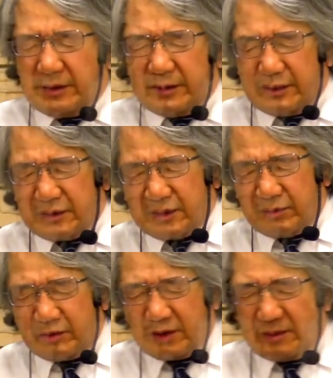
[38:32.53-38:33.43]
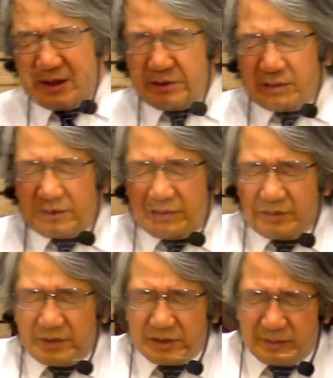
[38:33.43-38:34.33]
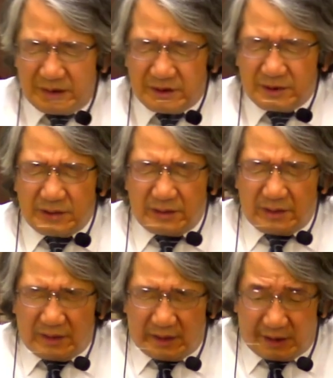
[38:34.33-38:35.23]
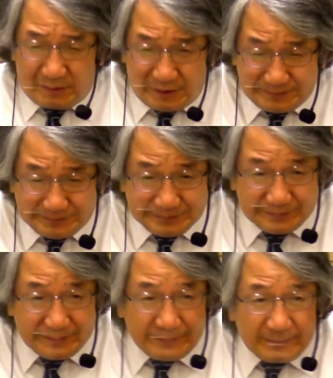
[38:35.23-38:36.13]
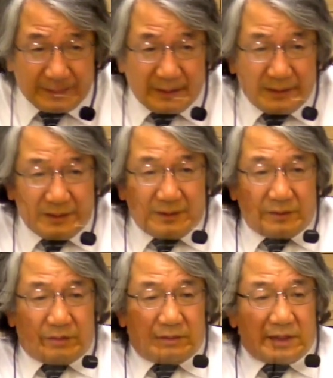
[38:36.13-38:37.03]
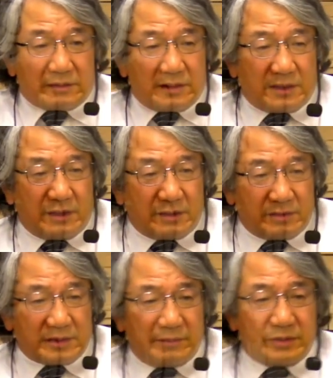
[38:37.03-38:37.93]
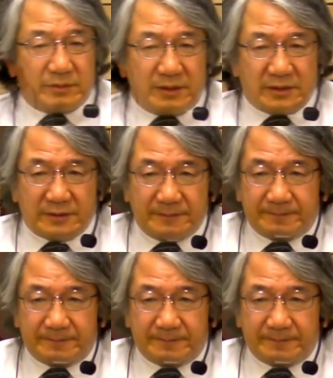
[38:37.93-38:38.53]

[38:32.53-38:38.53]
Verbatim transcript: イエス様のお名前によってお祈りいたしますアメンどうぞお立ちくださいハレルヤを賛美します